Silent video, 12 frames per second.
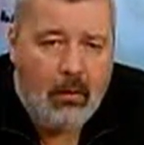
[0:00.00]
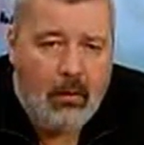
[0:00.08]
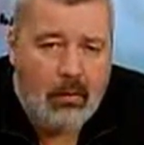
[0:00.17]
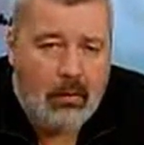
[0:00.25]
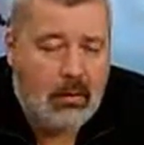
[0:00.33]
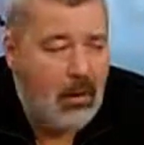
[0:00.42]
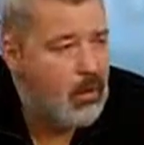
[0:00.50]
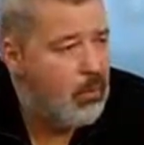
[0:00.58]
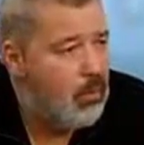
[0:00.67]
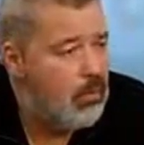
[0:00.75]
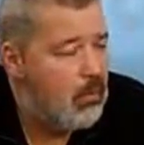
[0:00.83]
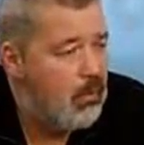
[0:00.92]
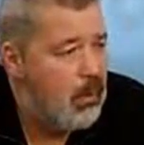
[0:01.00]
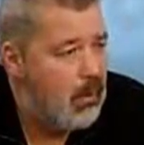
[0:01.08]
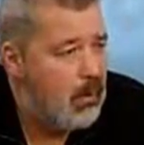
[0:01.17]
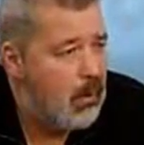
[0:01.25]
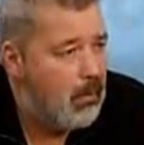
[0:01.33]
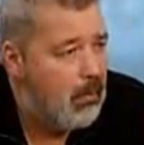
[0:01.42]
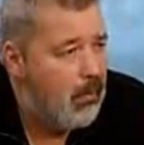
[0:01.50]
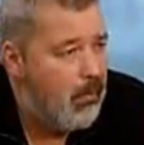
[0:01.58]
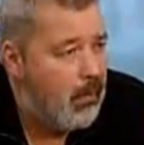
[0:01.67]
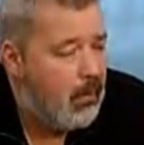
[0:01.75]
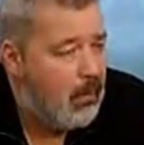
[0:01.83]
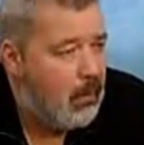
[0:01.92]
э, старшим консультантом
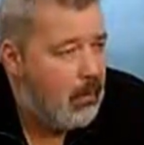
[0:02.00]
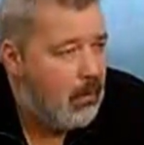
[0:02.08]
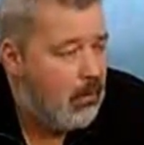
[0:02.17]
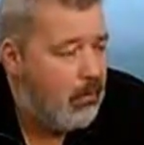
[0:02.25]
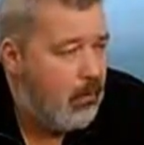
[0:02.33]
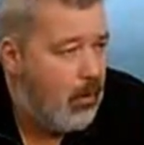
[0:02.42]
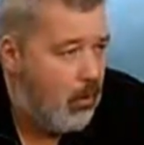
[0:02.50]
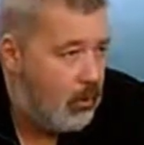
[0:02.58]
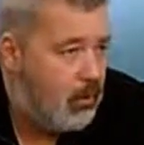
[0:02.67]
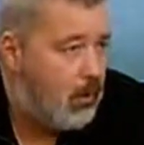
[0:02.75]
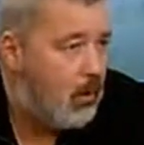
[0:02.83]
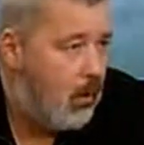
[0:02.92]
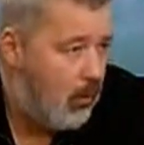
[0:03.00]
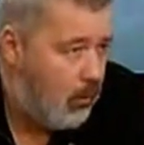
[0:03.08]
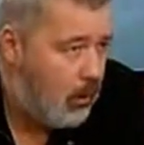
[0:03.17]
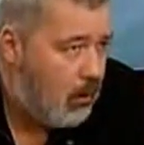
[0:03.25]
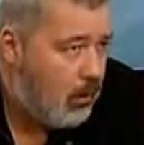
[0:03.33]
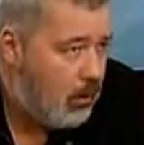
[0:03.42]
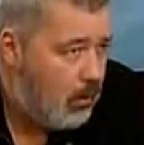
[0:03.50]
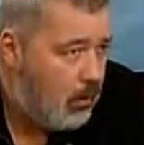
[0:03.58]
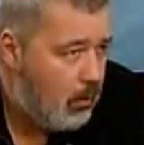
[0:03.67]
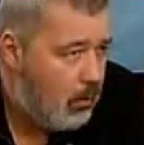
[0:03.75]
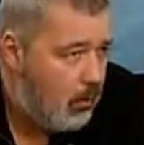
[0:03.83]
в Ростехнологиях.